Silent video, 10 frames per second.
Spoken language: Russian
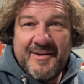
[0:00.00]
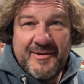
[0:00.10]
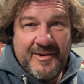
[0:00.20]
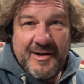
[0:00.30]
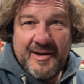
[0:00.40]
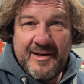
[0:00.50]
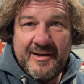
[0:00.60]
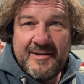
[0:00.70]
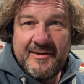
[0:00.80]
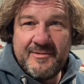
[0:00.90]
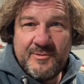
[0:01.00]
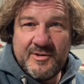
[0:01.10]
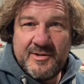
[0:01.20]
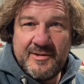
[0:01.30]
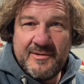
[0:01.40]
Ой, вот,
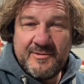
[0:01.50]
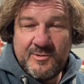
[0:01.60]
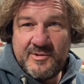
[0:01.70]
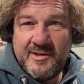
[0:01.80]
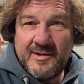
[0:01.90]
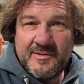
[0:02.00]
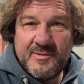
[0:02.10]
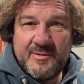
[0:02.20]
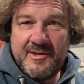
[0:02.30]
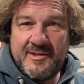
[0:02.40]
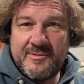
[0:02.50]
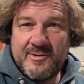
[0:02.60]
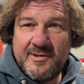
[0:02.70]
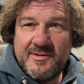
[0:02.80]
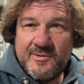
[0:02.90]
друзья, смотрите
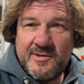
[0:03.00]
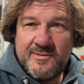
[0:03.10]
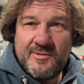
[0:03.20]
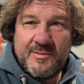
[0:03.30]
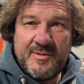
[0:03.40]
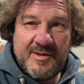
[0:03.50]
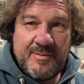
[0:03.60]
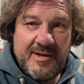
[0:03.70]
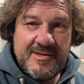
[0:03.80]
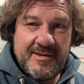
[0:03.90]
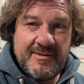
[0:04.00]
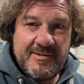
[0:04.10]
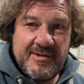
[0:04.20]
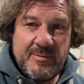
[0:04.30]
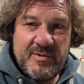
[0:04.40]
вот на вот это вот безобразие. Не
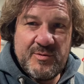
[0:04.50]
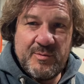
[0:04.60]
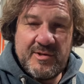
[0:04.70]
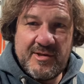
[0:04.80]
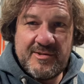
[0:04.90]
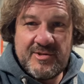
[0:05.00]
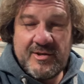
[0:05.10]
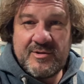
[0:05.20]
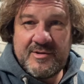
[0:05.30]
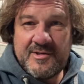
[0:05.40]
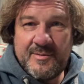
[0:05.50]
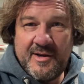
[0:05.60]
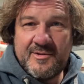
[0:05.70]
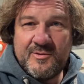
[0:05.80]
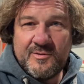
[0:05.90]
знаю, почему не разрешают это
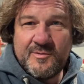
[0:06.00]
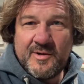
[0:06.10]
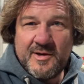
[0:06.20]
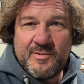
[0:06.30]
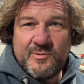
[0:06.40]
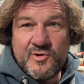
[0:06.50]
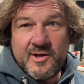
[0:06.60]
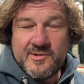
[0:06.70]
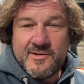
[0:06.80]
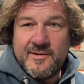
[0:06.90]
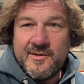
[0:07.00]
снимать, но вот пока получается.